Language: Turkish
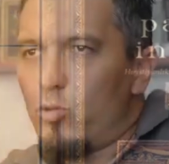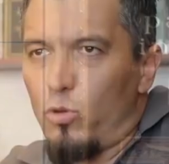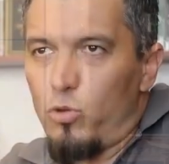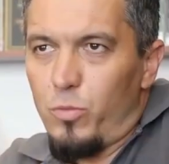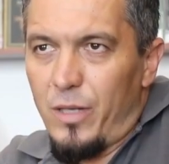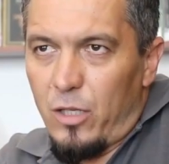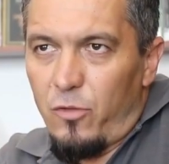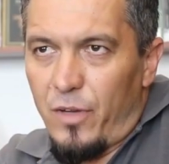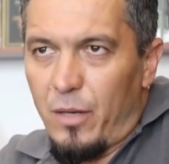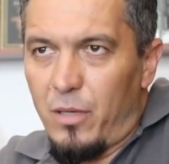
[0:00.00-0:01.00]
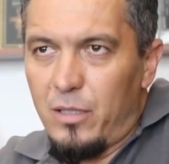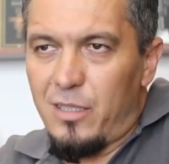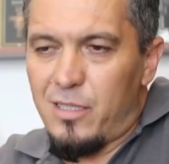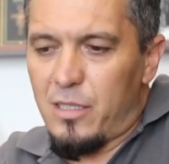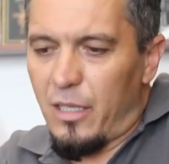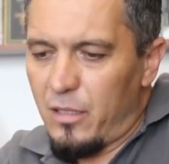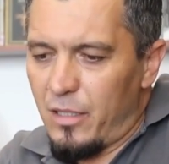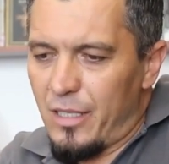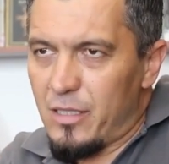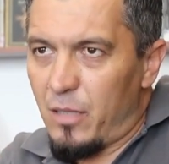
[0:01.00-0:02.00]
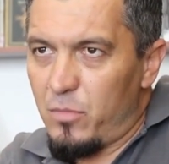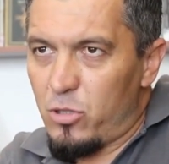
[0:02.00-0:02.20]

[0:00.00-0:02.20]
313 Milano Fermanı Hristiyanlığın yasal